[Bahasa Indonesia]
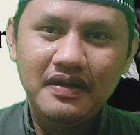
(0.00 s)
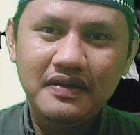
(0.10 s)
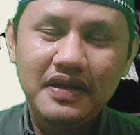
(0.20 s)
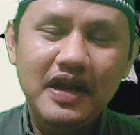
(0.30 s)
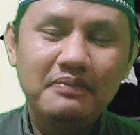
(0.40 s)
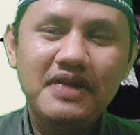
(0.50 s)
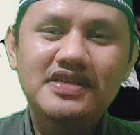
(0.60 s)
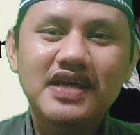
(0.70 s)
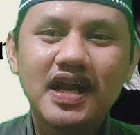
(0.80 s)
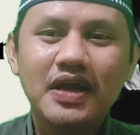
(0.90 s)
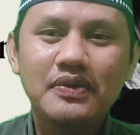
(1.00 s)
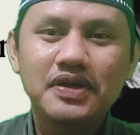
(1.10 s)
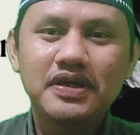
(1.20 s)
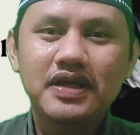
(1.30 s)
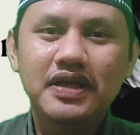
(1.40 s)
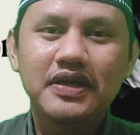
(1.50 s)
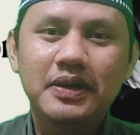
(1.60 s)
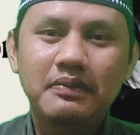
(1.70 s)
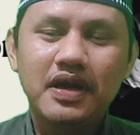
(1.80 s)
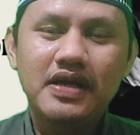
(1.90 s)
dengan masa lalu kita kita
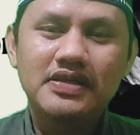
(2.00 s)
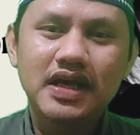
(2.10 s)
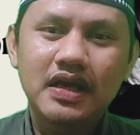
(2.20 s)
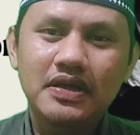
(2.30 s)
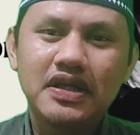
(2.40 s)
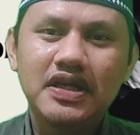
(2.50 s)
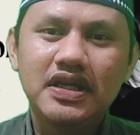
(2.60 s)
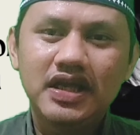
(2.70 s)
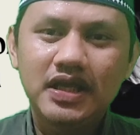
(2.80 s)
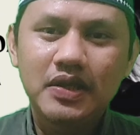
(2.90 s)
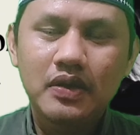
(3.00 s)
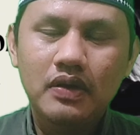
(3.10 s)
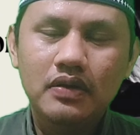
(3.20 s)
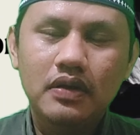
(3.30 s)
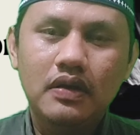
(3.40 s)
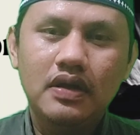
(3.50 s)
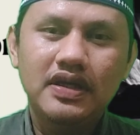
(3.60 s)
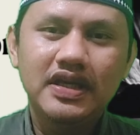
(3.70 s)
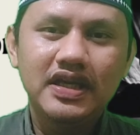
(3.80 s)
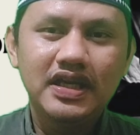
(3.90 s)
merasa diri ini kotor
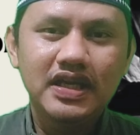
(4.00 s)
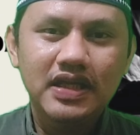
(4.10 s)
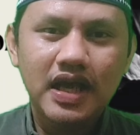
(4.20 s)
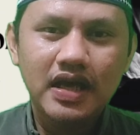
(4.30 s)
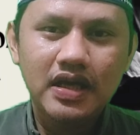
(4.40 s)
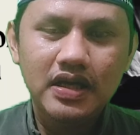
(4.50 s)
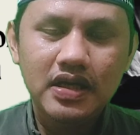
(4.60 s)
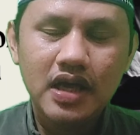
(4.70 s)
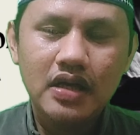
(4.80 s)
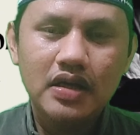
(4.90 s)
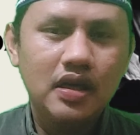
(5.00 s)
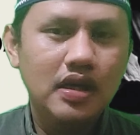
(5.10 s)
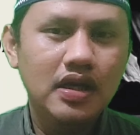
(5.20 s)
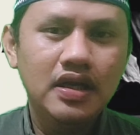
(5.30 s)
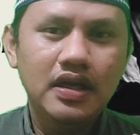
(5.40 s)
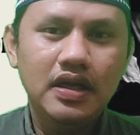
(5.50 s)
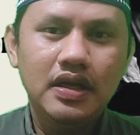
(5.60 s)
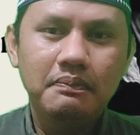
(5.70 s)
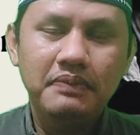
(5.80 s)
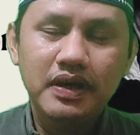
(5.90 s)
diri kita hina diri ini
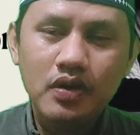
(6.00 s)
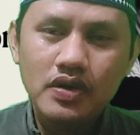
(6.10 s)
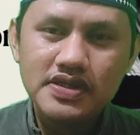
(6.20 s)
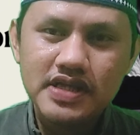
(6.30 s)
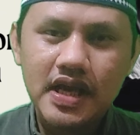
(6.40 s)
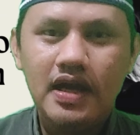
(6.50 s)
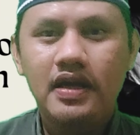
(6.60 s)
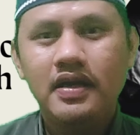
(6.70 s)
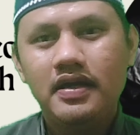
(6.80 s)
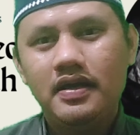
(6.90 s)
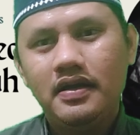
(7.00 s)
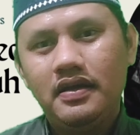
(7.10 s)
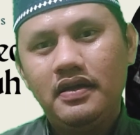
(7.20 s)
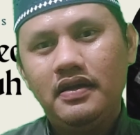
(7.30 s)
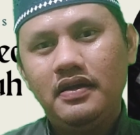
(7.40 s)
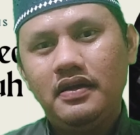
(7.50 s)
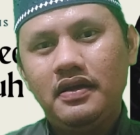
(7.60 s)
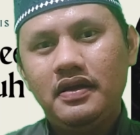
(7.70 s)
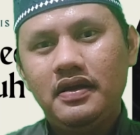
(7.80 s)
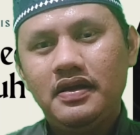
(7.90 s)
pendosa
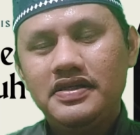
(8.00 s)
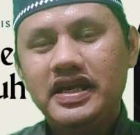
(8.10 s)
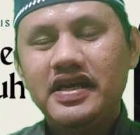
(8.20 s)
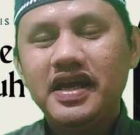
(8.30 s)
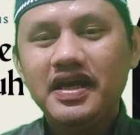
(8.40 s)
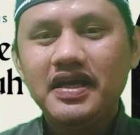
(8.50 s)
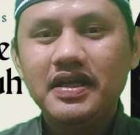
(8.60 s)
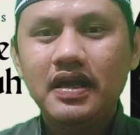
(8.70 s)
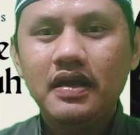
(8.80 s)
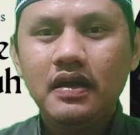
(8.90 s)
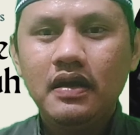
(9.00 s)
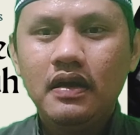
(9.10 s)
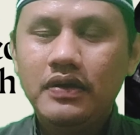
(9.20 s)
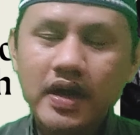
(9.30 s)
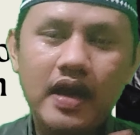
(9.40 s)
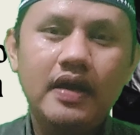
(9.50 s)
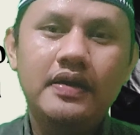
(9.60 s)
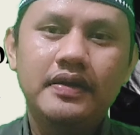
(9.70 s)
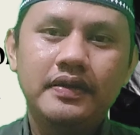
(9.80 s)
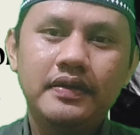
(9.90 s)
sehingga kita udah
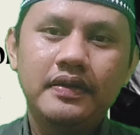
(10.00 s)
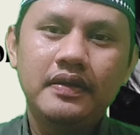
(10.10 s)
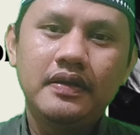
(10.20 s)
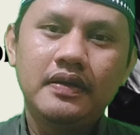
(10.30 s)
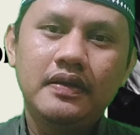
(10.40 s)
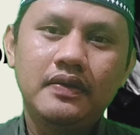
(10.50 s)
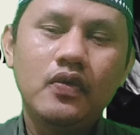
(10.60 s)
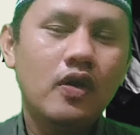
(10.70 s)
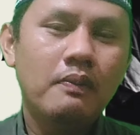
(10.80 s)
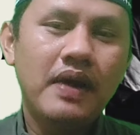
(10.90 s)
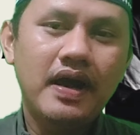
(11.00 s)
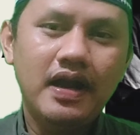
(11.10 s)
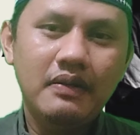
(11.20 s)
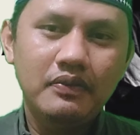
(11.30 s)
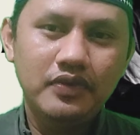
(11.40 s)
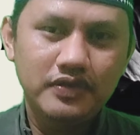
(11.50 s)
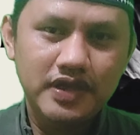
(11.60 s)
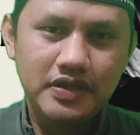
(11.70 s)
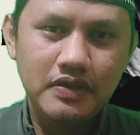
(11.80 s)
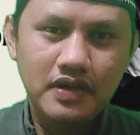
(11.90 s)
gue kepalang untuk
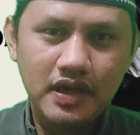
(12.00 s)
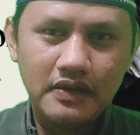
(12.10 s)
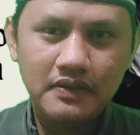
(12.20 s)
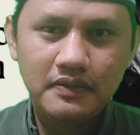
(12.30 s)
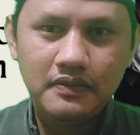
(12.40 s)
jadi orang